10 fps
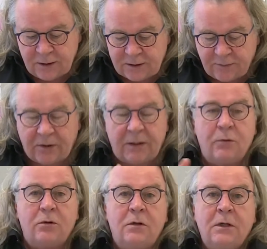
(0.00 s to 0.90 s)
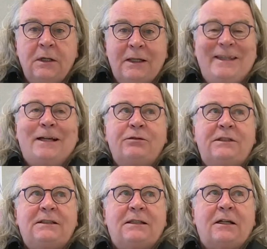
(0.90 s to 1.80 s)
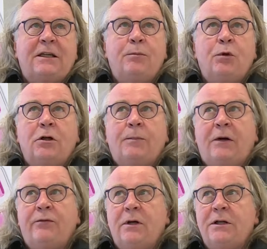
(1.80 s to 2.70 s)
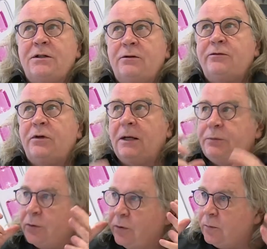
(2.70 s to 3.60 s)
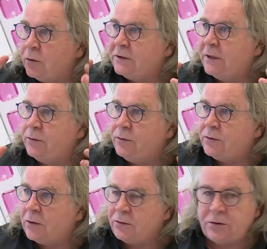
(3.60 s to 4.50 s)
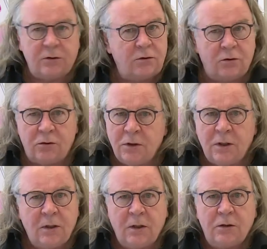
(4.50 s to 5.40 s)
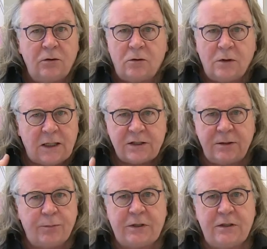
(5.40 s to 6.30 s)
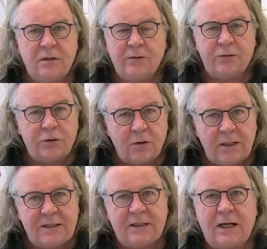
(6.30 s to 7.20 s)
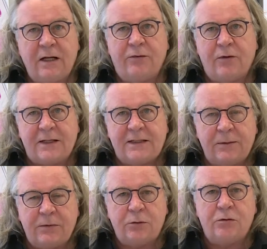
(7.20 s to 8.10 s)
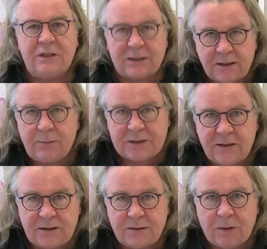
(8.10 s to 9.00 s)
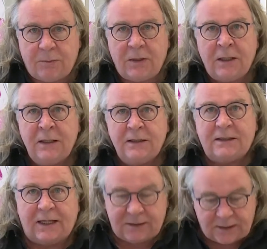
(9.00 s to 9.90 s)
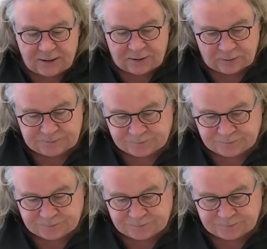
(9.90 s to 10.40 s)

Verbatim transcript: C'est vraiment... Il y a aussi ça qui bloque, parfois les gens veulent absolument que ça ait du sens. Non, non, lâcher prise, il faut se laisser aller, il faut accepter de dire des bêtises même. C'est intéressant.